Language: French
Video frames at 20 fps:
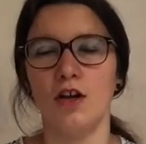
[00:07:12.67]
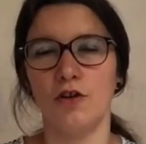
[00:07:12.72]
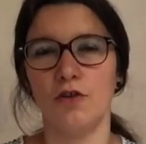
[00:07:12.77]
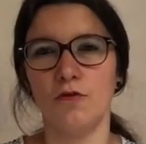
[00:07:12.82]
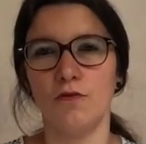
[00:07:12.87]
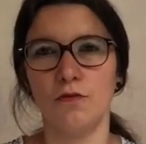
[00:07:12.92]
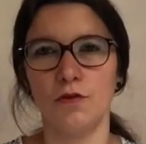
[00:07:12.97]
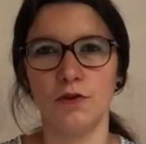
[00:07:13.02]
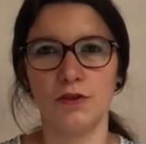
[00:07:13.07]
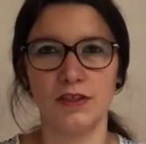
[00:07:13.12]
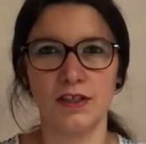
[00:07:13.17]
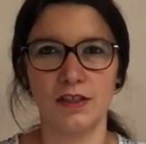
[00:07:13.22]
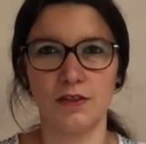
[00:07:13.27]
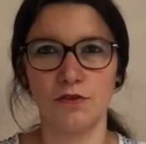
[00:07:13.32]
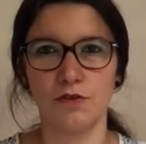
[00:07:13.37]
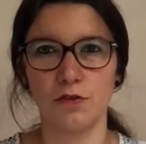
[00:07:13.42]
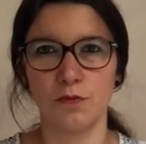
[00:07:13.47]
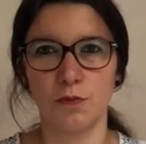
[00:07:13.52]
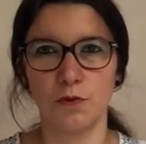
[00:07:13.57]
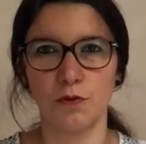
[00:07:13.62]
de vous lancer
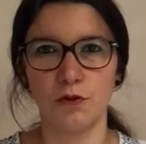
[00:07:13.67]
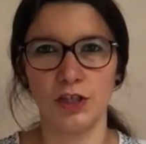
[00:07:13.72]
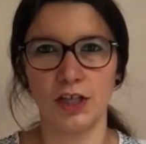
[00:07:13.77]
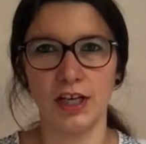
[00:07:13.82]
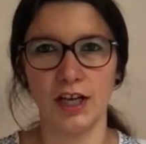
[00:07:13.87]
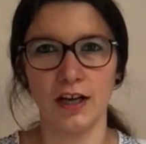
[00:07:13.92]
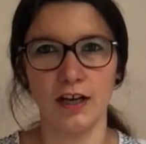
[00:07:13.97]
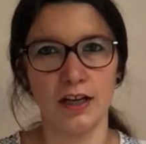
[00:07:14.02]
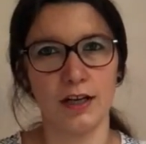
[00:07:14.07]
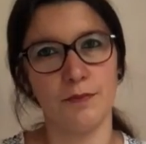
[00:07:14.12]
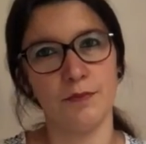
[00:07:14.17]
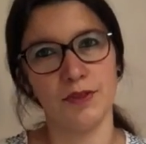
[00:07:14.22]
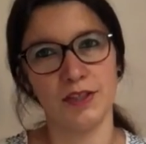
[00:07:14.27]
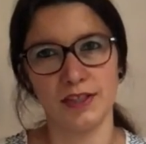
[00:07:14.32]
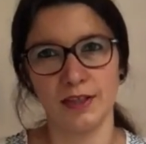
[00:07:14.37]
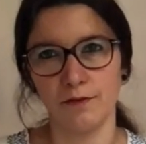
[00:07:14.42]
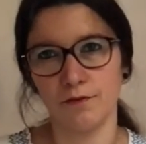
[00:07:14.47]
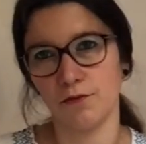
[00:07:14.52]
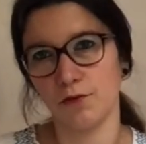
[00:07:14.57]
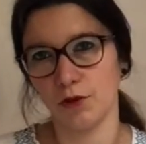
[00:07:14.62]
dans ce projet-là. Et puis
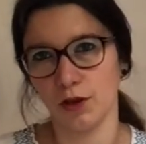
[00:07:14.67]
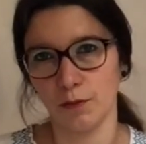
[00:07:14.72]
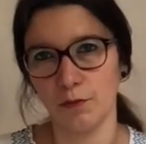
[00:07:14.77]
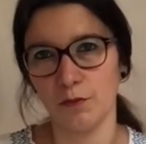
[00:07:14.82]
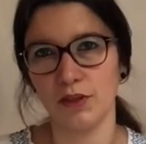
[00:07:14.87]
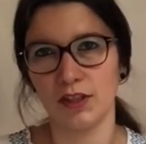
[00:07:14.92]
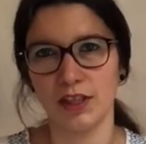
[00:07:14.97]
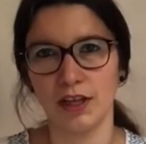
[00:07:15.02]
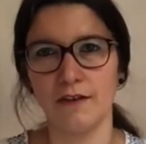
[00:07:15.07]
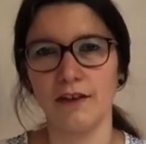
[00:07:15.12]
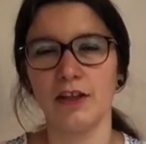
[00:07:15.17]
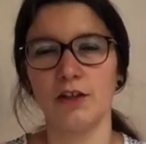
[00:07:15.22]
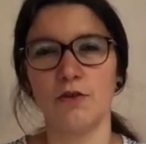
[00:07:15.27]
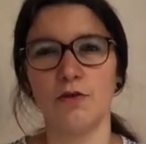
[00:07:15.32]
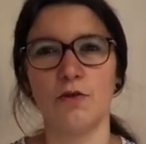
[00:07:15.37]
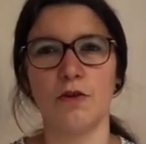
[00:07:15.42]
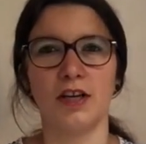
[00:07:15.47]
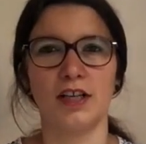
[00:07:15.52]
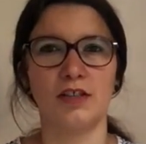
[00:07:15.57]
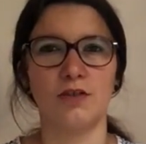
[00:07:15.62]
ça vous aurait moins de travail de
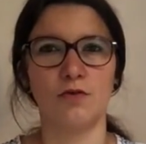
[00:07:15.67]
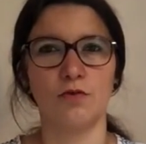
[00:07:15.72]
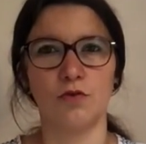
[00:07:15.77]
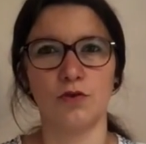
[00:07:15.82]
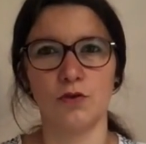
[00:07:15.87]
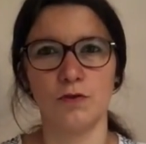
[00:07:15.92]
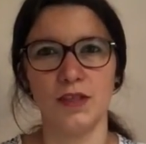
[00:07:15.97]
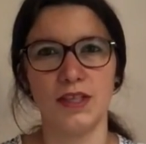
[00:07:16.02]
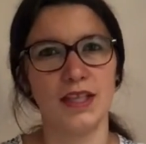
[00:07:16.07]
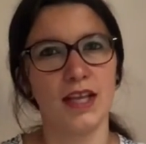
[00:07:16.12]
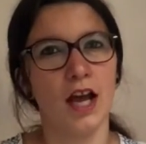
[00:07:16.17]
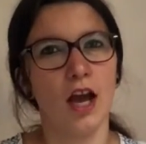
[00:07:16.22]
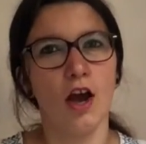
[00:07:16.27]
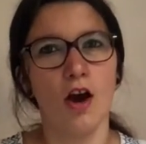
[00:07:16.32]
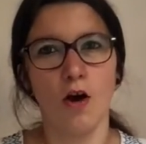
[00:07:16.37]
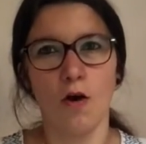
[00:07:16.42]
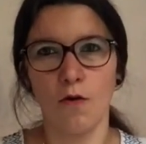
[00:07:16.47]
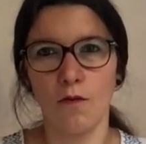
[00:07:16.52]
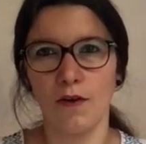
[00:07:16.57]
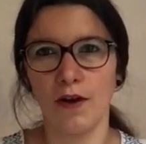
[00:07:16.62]
correction ensuite.
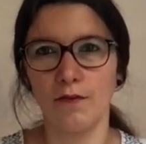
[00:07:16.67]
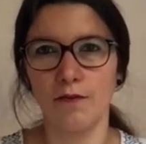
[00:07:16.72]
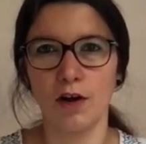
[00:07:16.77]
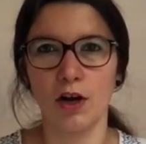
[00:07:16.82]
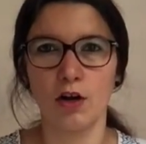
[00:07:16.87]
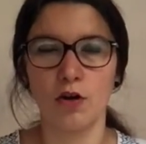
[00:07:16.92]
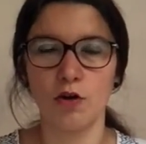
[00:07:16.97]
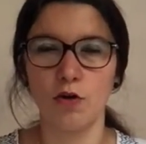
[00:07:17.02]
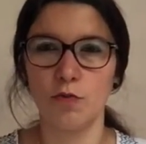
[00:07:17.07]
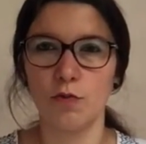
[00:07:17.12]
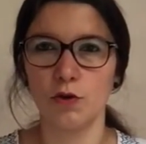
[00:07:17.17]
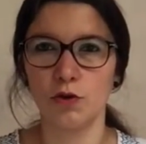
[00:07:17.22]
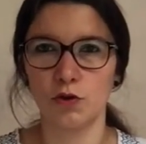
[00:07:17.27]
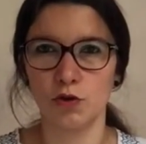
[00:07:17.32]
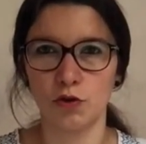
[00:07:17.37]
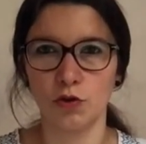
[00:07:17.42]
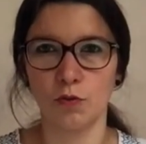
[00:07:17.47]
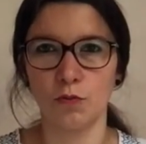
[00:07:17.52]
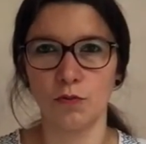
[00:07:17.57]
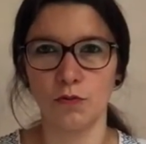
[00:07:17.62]
On va voir comment
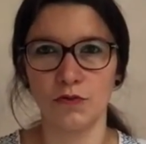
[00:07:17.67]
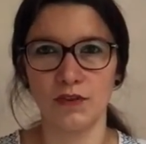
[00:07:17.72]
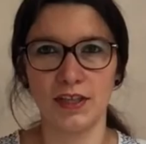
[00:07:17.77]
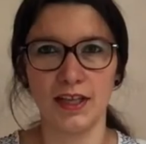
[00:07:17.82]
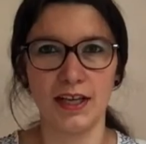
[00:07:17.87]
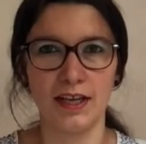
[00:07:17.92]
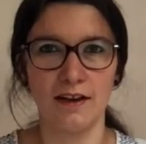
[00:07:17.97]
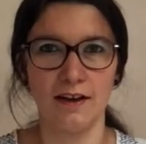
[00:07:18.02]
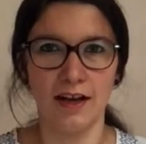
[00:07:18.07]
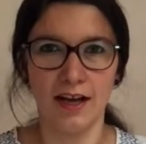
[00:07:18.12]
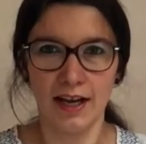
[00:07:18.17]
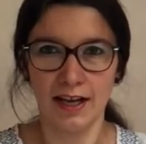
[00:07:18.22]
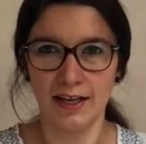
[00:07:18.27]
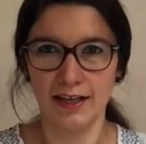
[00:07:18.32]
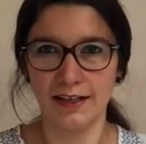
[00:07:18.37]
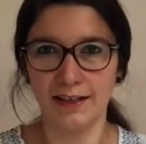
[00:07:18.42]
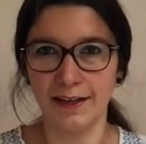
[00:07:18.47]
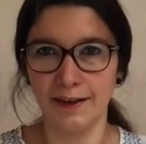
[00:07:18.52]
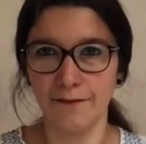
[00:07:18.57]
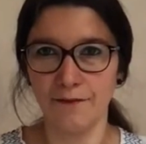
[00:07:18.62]
surmonter euh,
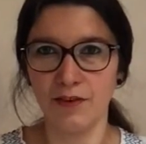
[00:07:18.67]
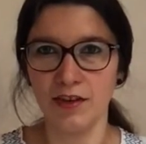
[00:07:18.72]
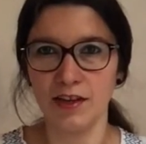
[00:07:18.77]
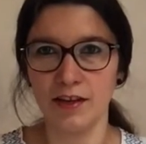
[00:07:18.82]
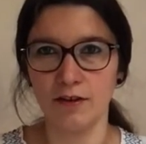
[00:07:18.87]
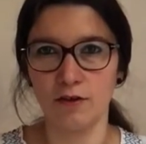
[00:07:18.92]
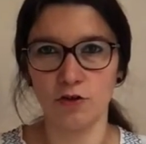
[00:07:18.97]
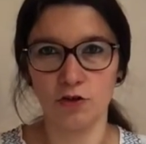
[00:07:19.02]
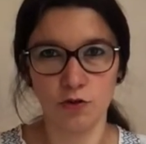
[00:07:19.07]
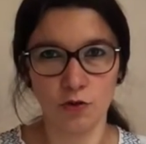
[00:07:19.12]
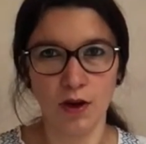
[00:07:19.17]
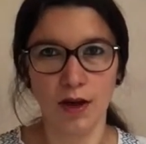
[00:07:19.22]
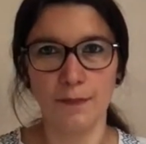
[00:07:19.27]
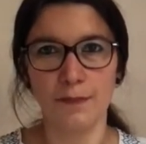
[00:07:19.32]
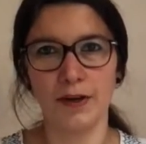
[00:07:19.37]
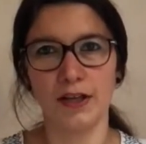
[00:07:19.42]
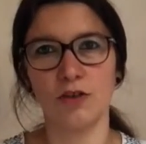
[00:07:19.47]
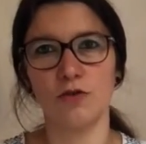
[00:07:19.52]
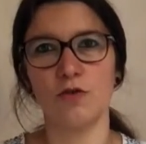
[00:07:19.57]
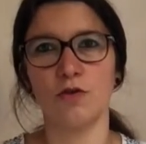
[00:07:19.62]
les défis euh, jour
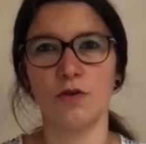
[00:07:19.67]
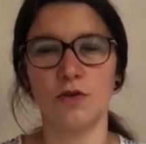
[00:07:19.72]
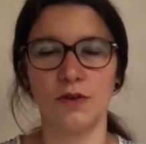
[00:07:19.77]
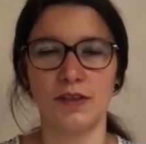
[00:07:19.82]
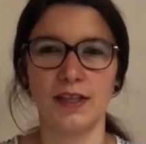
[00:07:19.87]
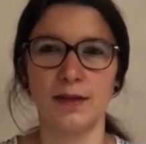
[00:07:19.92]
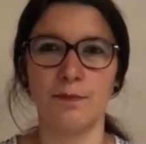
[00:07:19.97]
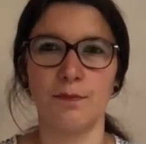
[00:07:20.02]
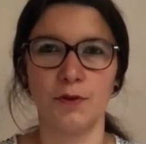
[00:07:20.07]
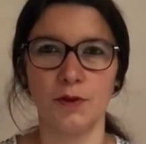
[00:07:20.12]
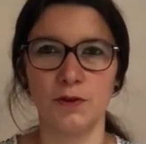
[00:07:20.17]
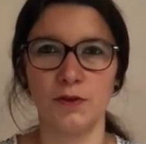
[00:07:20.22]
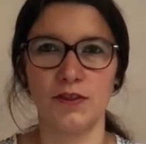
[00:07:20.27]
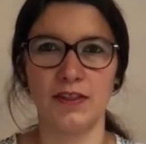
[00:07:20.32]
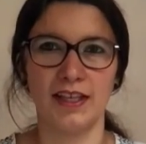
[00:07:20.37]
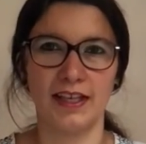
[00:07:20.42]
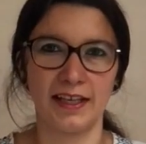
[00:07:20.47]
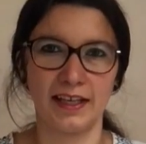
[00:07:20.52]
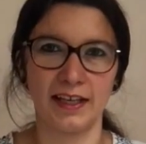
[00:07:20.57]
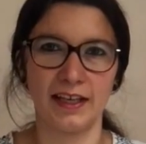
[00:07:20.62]
après jour que ça pose
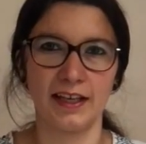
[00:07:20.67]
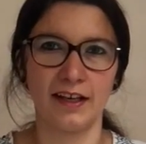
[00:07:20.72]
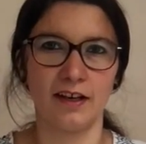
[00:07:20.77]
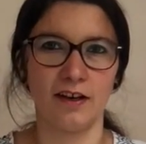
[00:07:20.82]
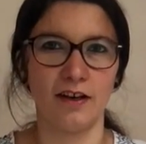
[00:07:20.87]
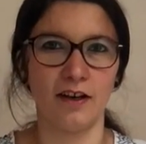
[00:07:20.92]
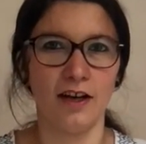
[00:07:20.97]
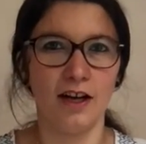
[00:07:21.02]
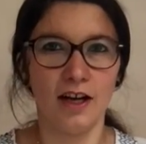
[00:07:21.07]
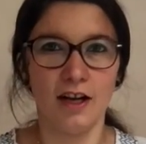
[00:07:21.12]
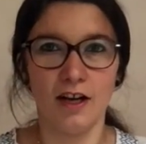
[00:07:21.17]
d'écrire euh,